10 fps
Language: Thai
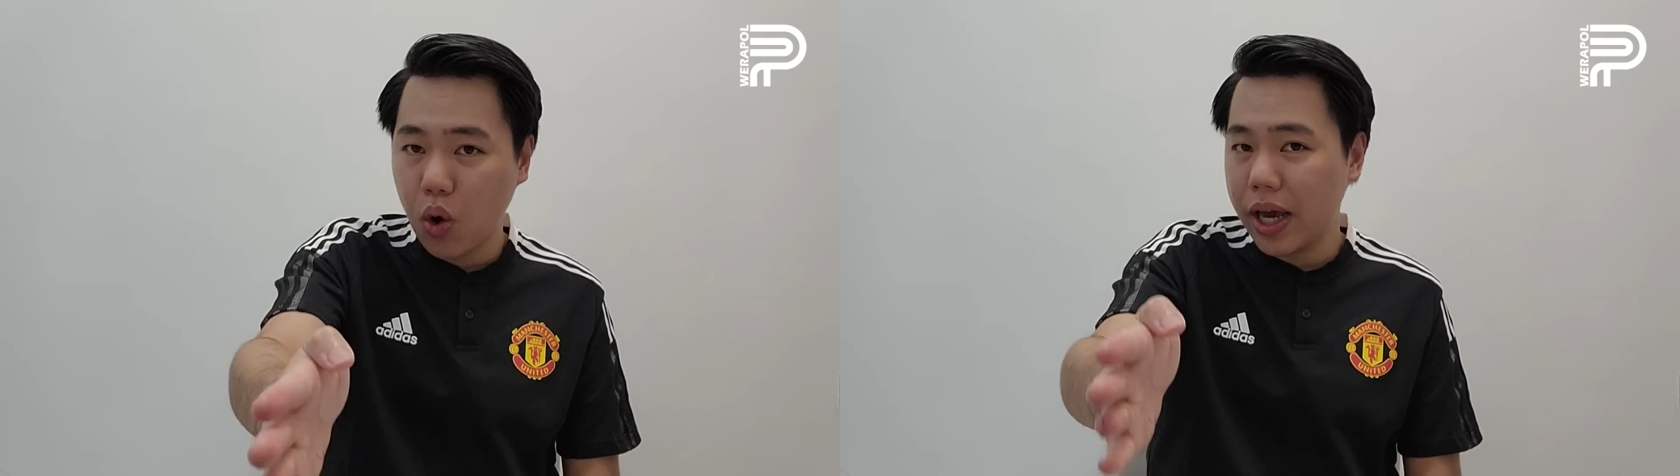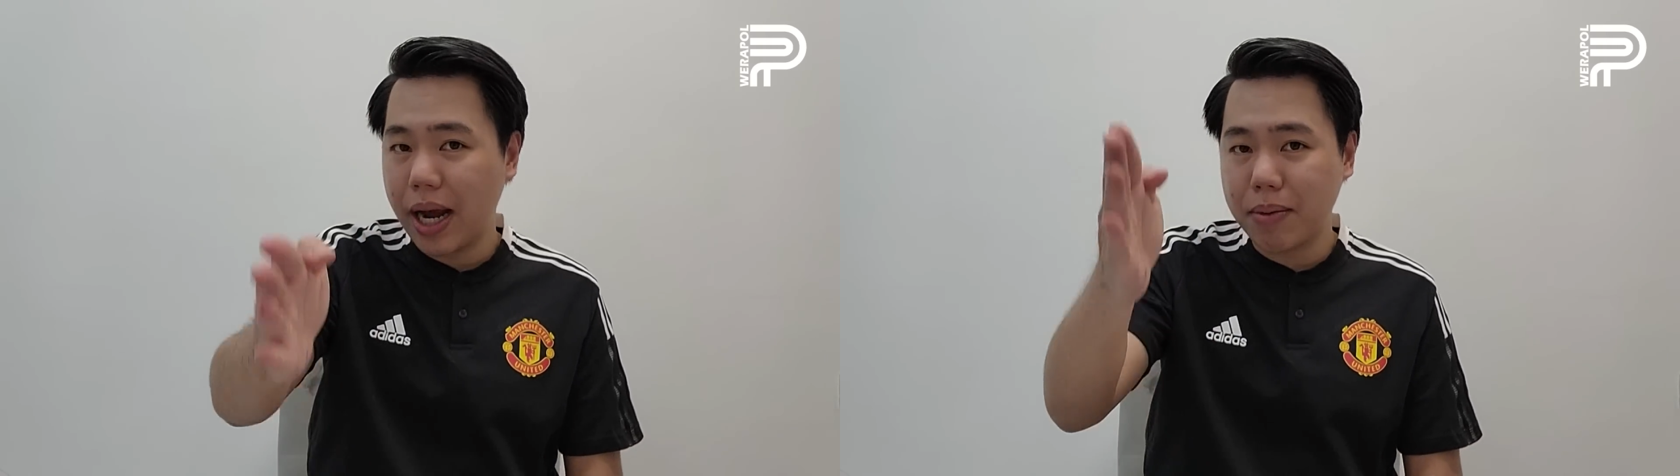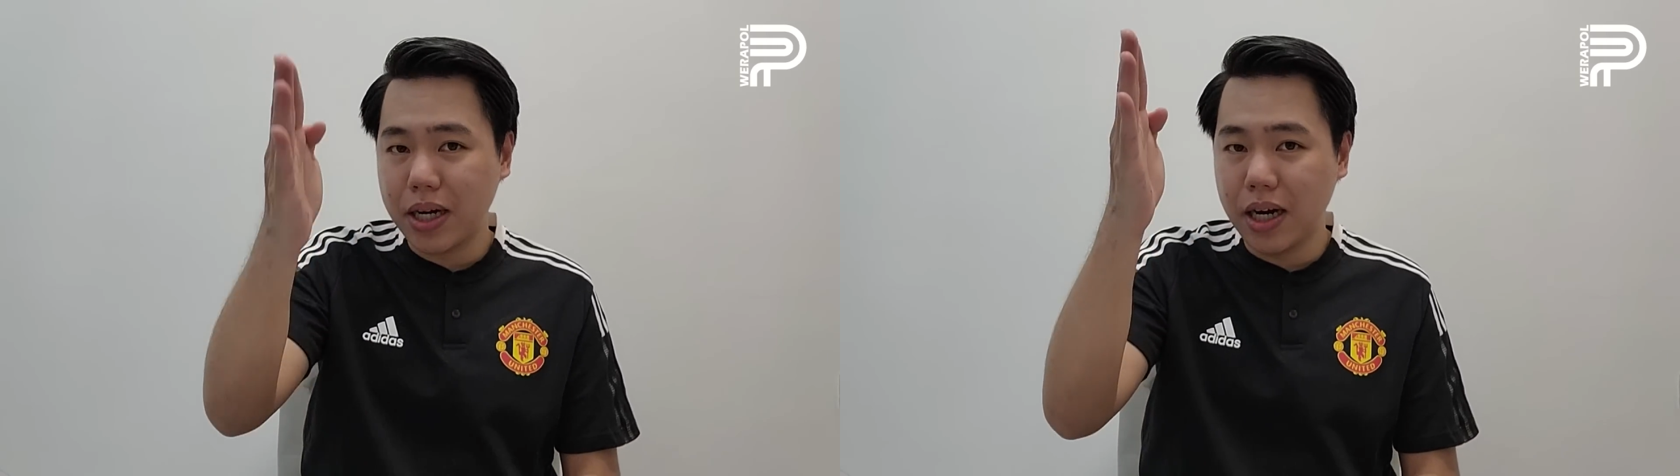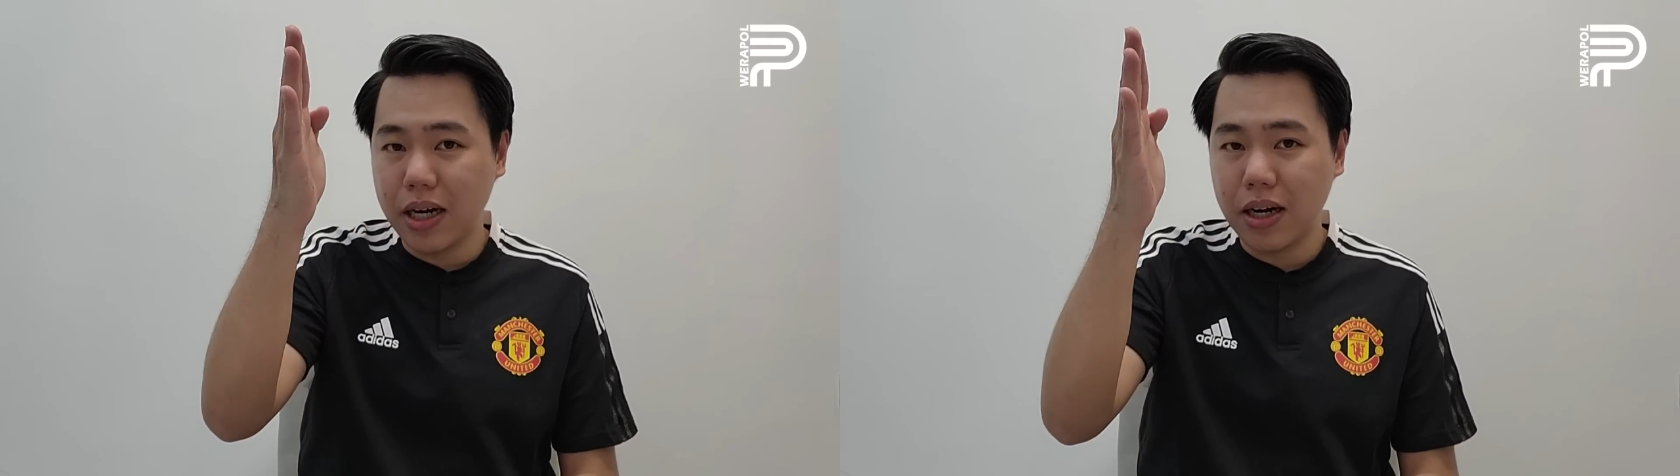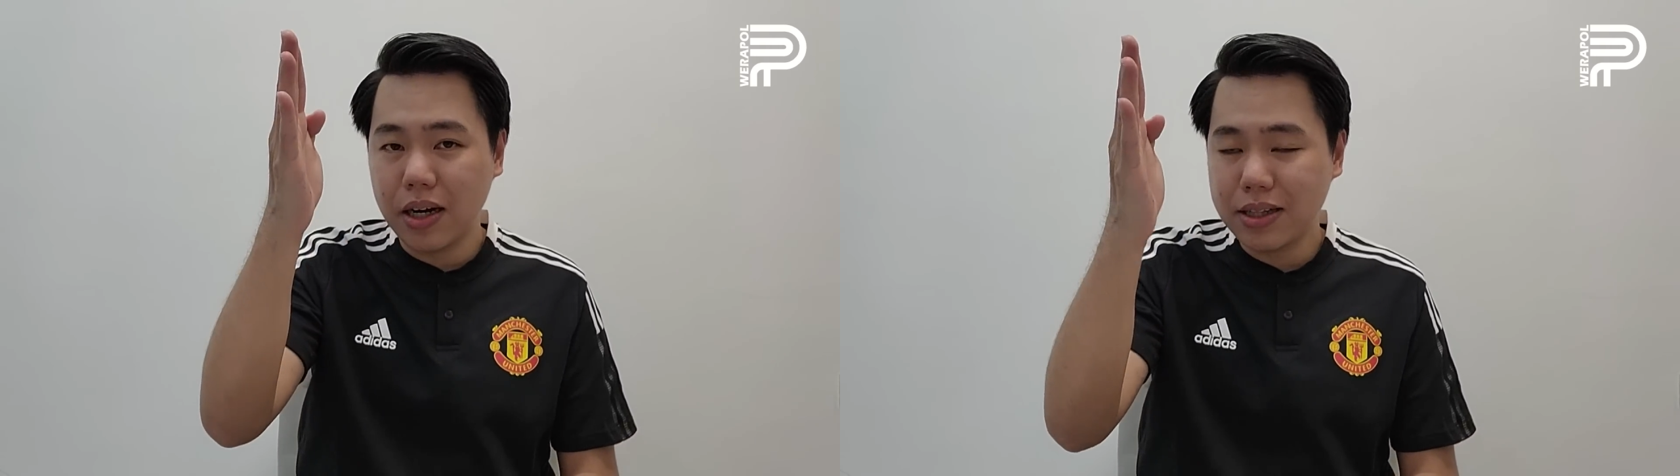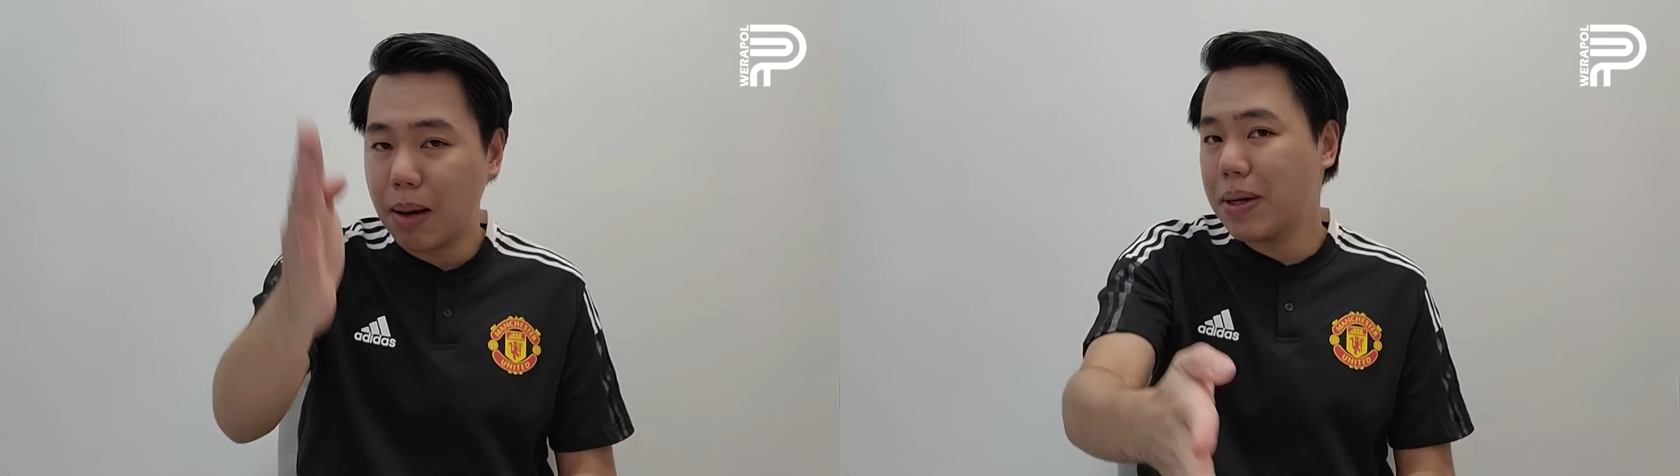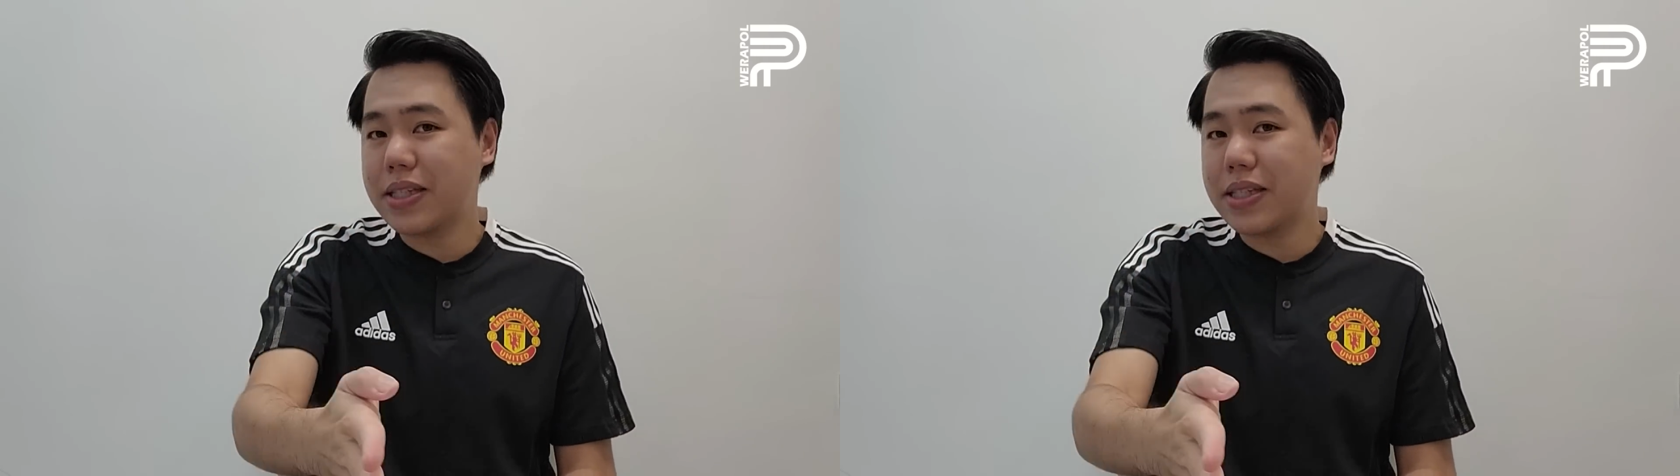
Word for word: เลยครับ คือ number